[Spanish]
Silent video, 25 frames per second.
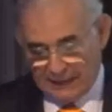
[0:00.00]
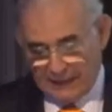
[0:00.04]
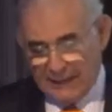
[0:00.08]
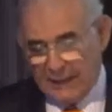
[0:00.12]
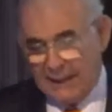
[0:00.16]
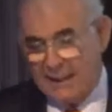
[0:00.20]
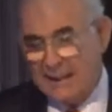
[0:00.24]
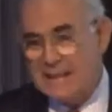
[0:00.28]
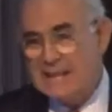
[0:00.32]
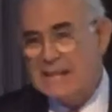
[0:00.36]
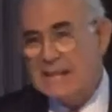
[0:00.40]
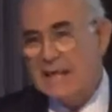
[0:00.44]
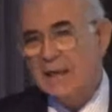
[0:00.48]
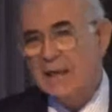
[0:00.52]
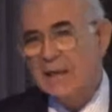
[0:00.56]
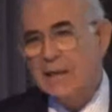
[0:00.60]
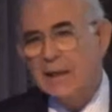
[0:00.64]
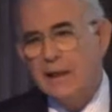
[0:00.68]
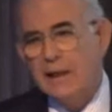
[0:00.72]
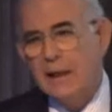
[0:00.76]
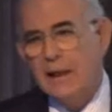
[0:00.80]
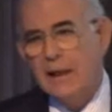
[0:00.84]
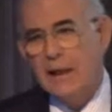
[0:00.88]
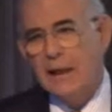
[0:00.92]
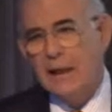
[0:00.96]

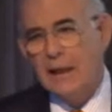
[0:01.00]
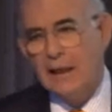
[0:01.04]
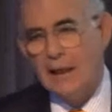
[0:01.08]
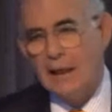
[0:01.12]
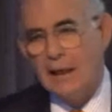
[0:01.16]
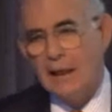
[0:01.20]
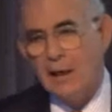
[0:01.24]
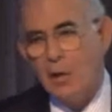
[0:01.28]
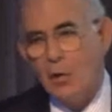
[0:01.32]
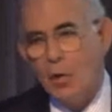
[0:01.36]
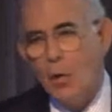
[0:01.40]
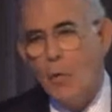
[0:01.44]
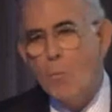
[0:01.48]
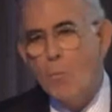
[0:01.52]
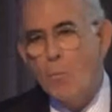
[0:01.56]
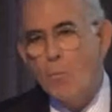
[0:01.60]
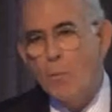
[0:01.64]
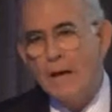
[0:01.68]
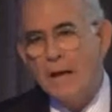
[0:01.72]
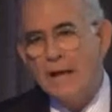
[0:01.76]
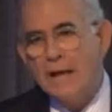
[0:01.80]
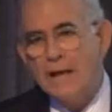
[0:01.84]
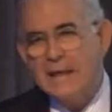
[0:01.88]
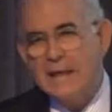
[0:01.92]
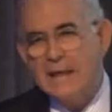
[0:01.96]
creciente
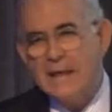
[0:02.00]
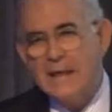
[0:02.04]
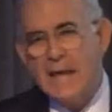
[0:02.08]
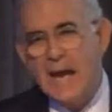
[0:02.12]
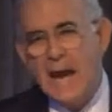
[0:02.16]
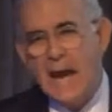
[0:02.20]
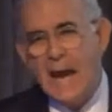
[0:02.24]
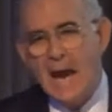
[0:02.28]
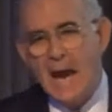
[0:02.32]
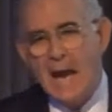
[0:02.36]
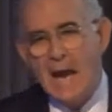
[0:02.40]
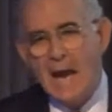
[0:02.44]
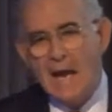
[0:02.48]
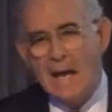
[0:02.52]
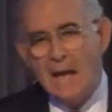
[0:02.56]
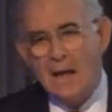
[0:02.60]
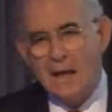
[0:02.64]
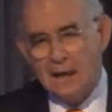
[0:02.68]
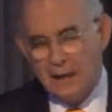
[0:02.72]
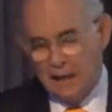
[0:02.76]
complejidad,